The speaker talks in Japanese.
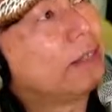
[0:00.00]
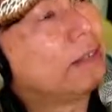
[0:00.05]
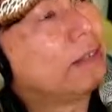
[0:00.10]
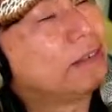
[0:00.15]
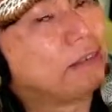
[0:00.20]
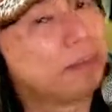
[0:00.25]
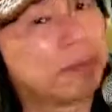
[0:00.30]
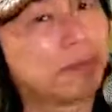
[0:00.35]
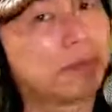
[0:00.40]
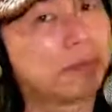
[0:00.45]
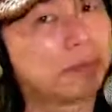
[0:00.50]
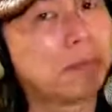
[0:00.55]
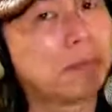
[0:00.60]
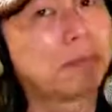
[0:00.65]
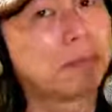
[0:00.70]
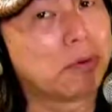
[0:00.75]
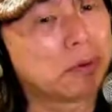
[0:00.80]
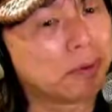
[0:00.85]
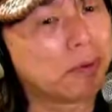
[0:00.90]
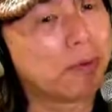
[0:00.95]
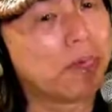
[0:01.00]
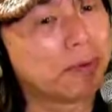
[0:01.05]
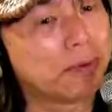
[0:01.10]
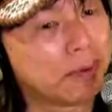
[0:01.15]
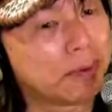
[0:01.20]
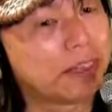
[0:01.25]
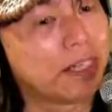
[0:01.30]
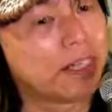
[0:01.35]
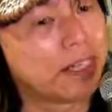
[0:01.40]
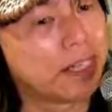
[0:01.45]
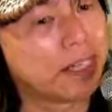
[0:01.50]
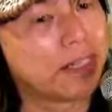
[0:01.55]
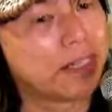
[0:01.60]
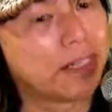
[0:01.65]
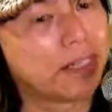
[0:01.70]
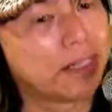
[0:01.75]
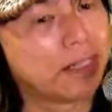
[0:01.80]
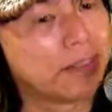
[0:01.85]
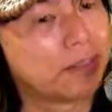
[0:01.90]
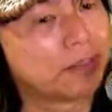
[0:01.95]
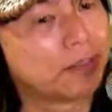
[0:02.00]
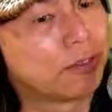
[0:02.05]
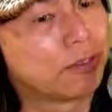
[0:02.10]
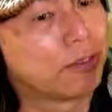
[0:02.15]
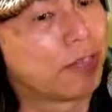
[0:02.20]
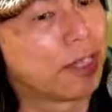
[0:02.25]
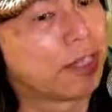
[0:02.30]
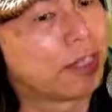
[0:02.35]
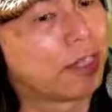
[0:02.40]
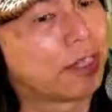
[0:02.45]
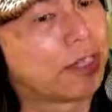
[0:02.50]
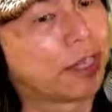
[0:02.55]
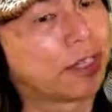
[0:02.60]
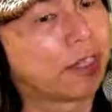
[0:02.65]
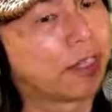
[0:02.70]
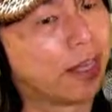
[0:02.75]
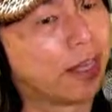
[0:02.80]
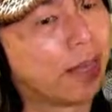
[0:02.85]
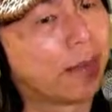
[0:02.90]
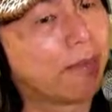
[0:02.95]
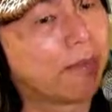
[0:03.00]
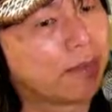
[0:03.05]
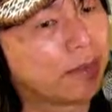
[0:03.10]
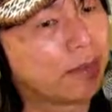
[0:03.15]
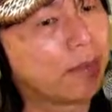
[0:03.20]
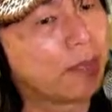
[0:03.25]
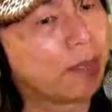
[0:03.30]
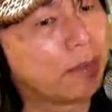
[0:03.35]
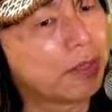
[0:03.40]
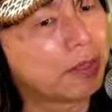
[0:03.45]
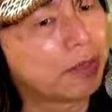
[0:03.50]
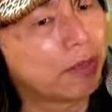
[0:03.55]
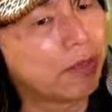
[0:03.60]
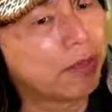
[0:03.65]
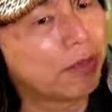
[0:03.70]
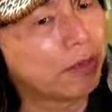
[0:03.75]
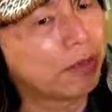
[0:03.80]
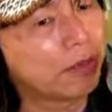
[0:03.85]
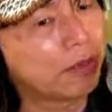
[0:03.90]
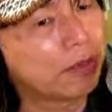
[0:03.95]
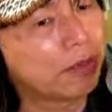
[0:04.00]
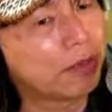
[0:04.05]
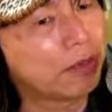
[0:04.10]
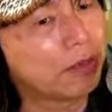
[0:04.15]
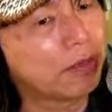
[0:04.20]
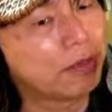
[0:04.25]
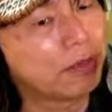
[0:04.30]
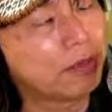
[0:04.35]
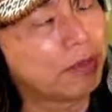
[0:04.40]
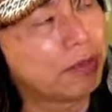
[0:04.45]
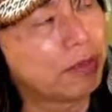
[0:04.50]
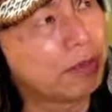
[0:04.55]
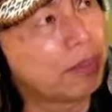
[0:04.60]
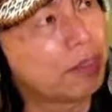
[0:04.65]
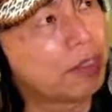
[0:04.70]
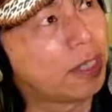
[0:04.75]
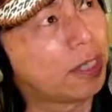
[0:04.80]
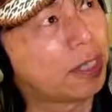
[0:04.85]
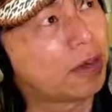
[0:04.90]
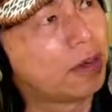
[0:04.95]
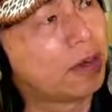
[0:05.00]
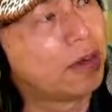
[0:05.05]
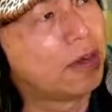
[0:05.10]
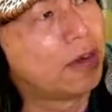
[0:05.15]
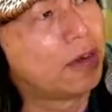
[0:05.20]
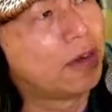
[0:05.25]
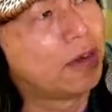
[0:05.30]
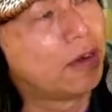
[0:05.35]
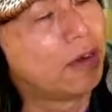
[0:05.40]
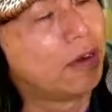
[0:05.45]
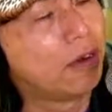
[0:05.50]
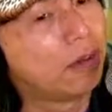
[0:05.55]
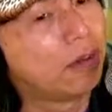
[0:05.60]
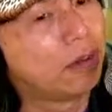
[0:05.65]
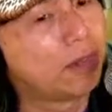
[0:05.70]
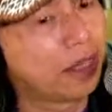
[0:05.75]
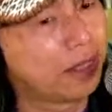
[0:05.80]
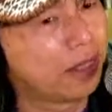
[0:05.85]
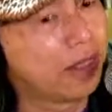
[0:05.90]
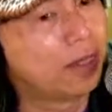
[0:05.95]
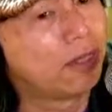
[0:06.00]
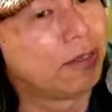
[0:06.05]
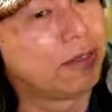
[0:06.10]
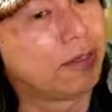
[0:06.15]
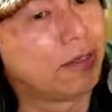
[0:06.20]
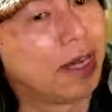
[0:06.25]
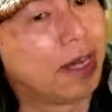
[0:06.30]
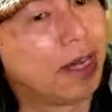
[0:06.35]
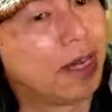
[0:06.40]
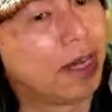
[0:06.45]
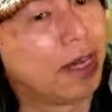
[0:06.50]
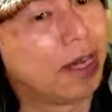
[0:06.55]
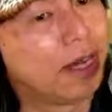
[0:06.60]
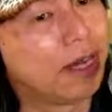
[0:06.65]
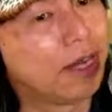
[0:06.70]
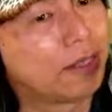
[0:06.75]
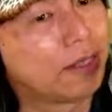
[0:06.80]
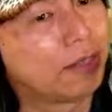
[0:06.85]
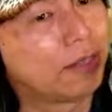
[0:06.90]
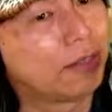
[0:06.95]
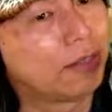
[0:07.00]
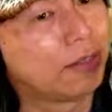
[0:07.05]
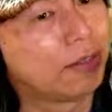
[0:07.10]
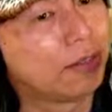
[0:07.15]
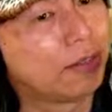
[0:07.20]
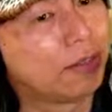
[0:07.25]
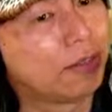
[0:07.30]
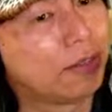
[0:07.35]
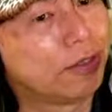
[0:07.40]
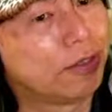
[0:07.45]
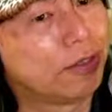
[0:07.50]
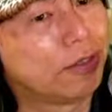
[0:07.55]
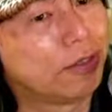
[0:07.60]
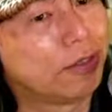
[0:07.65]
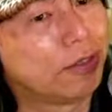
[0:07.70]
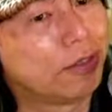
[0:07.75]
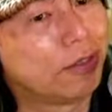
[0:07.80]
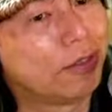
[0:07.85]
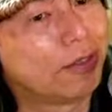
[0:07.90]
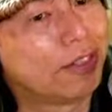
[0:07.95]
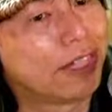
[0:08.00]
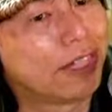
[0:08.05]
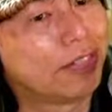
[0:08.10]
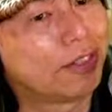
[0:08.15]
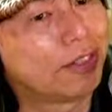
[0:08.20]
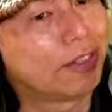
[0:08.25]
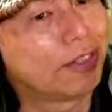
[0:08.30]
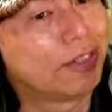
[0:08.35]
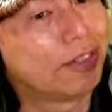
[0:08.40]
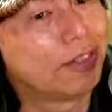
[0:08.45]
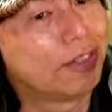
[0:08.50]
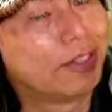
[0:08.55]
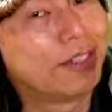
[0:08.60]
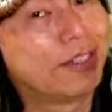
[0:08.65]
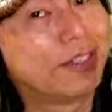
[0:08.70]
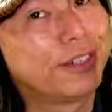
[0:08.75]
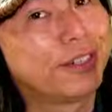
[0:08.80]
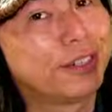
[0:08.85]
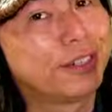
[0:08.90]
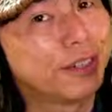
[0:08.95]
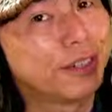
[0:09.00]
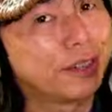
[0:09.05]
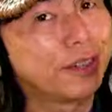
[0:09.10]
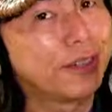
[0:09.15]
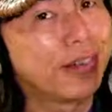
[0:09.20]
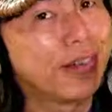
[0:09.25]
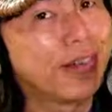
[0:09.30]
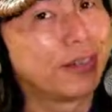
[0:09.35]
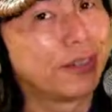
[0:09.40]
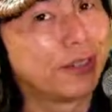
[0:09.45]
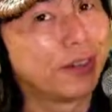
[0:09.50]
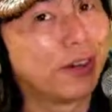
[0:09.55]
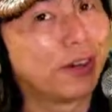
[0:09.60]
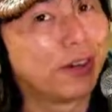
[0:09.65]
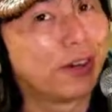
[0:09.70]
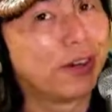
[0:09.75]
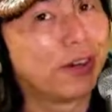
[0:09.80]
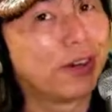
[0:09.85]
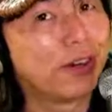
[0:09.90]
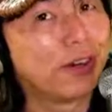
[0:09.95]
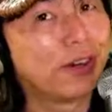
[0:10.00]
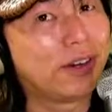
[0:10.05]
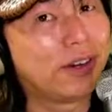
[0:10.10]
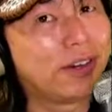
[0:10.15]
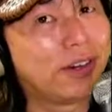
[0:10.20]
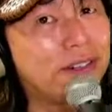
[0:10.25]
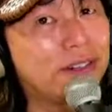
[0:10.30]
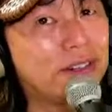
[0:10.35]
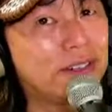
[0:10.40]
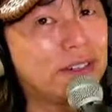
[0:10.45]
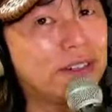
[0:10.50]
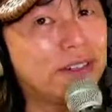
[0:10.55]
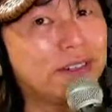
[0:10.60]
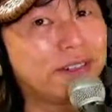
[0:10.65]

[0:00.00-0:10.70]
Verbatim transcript: を、まあ僕の場合もデザインをずっとやってきたんで、で、まあそれを通じてのブランディングとか、あそういう、なんていう、あのー